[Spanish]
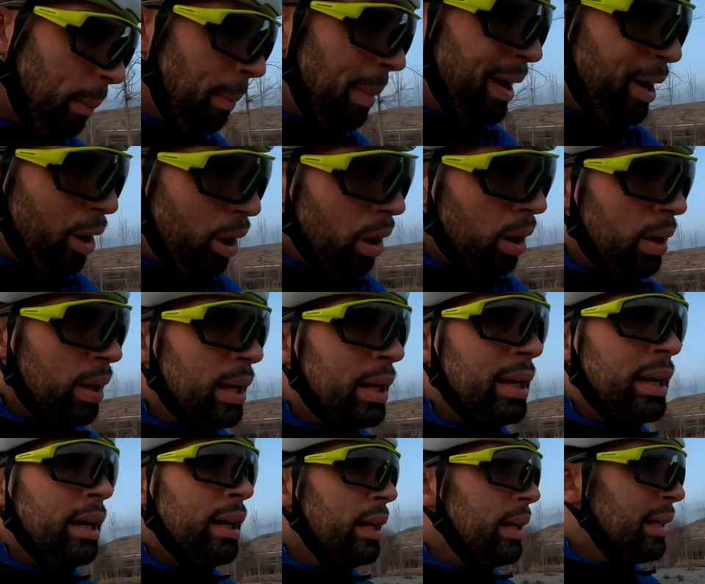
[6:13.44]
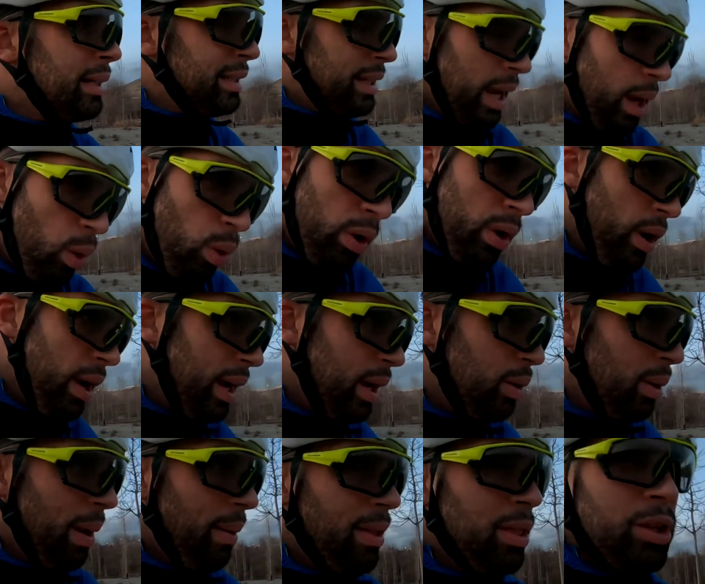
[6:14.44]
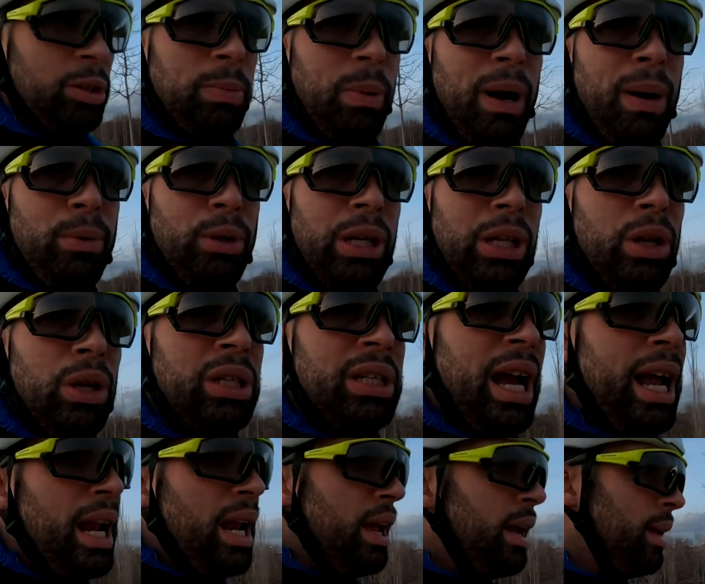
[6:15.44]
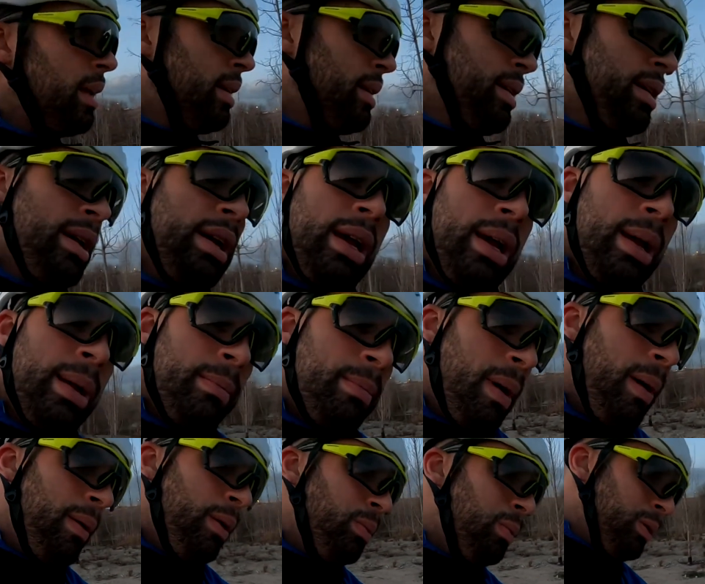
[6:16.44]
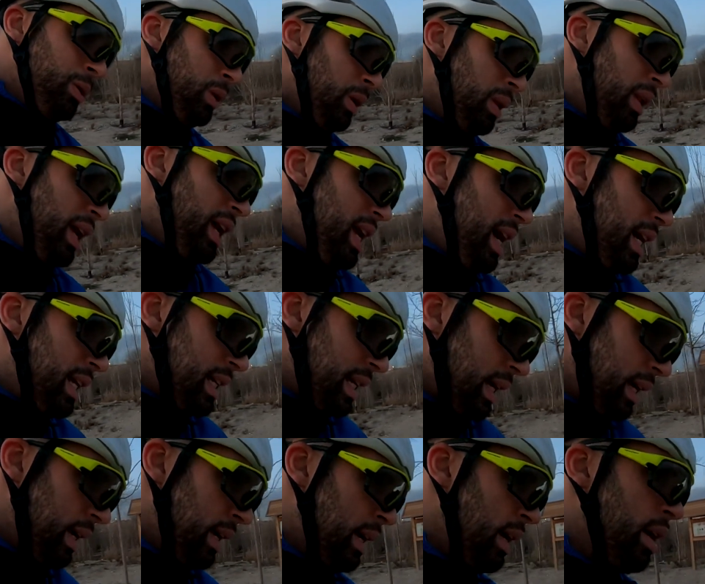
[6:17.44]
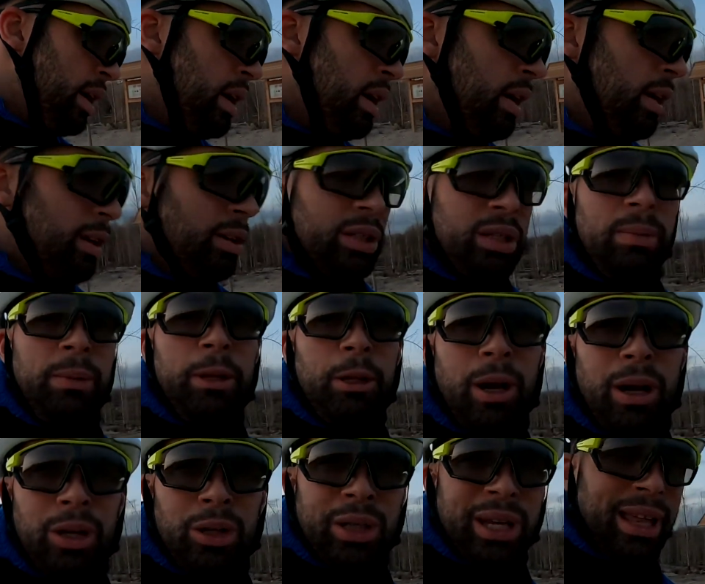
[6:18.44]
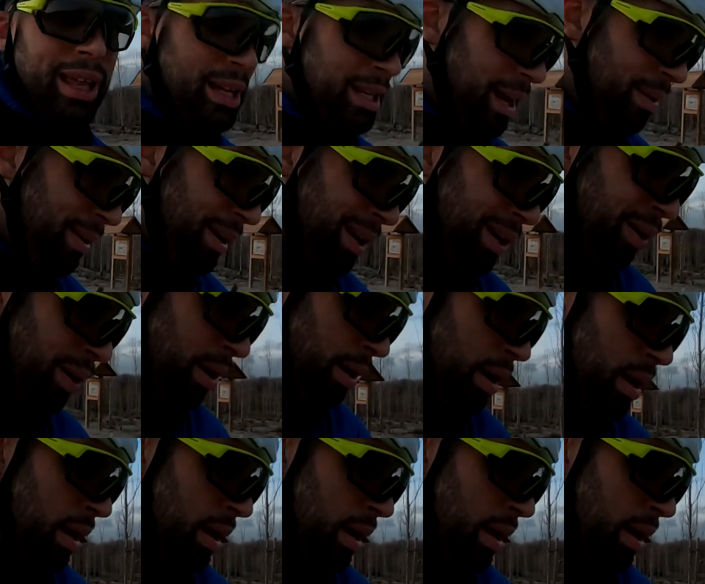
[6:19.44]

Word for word: Pero seguro eh, que una vez nos pongamos el dorsal va a haber un montón de ellas y os invito a que os quedéis a verlo.